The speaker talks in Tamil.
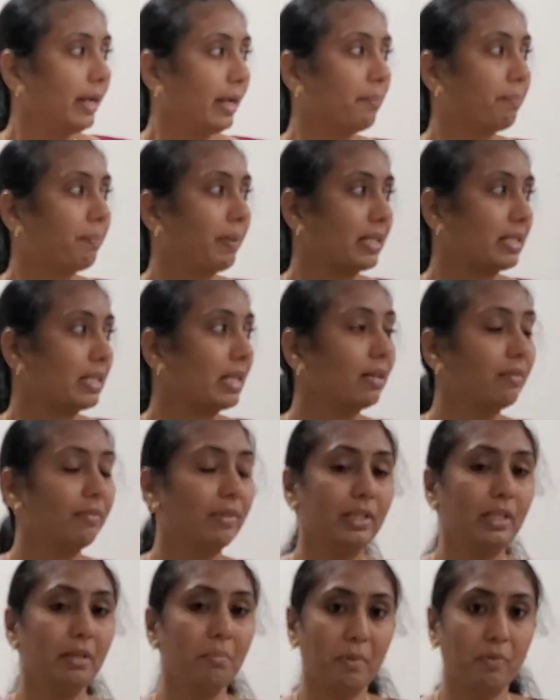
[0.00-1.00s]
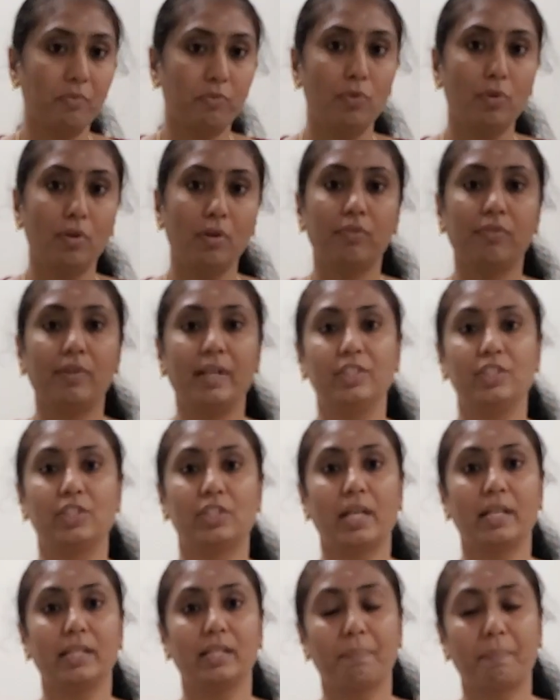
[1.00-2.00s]
என் பசங்க வந்து இப்போ ஃபுல்
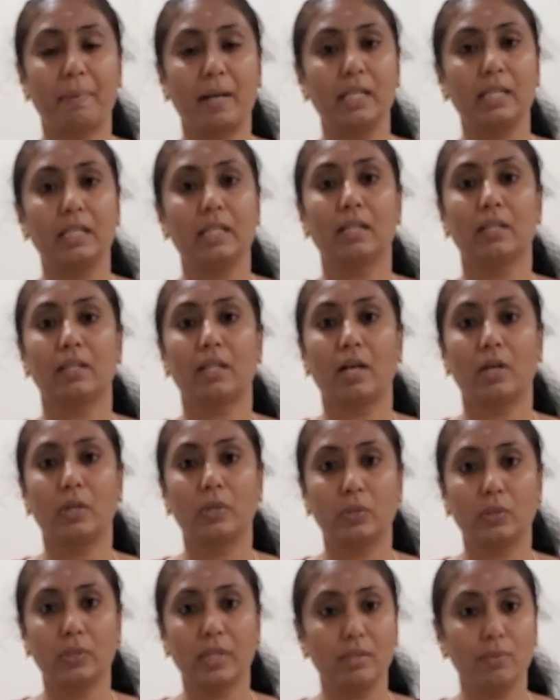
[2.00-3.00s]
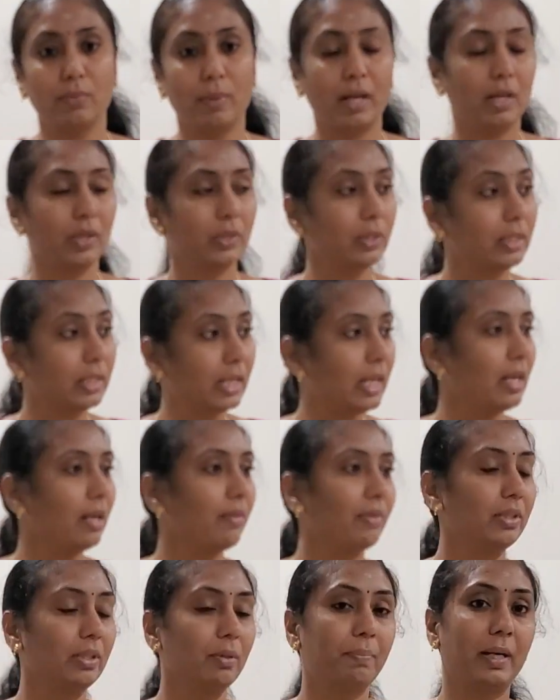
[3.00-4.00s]
ஃப்ளெஜ்டாக இங்கே படிக்கிறதாகட்டும் எதுவாகட்டும் கீழே
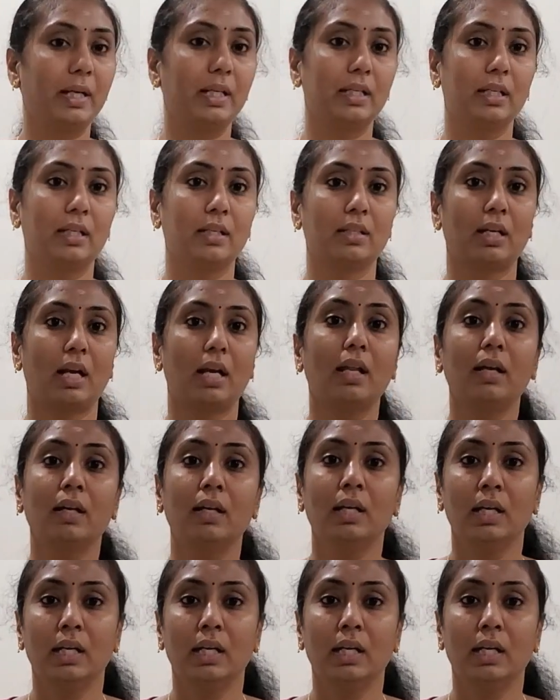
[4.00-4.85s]
வந்து படிக்கிறதுனால